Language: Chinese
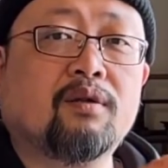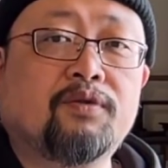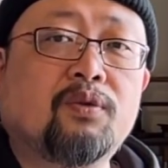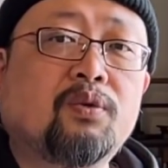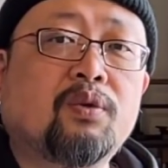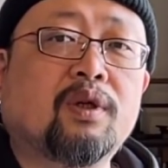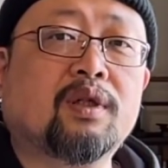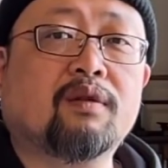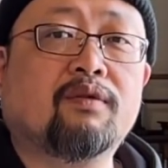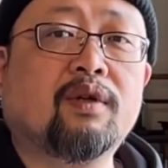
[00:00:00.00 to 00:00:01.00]
富裕的
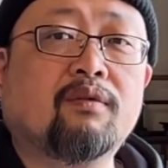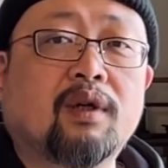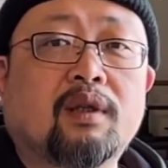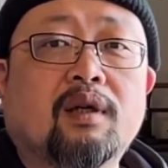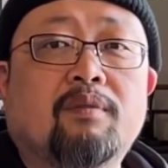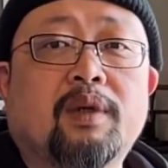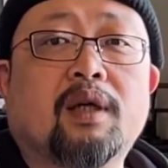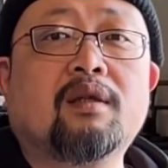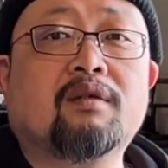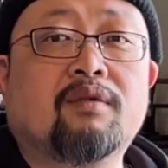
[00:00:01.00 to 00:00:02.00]
省份往那个别
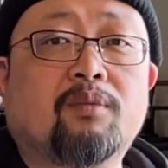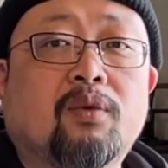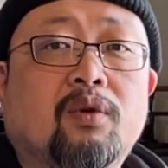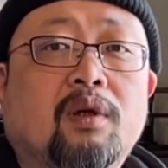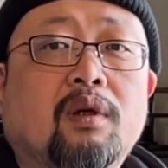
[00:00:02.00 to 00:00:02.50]
的省份拨。